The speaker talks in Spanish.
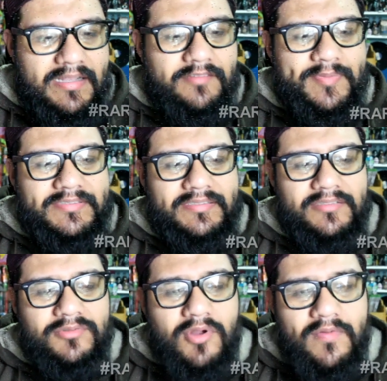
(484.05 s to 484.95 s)
les presenta a
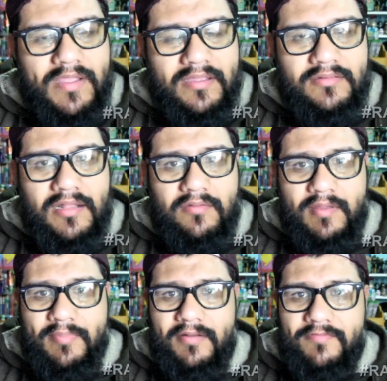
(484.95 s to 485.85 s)
su novia, que es la
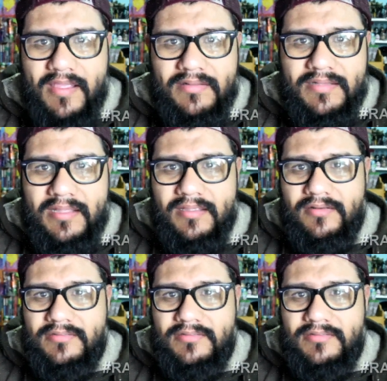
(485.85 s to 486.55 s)
novia perfecta, que no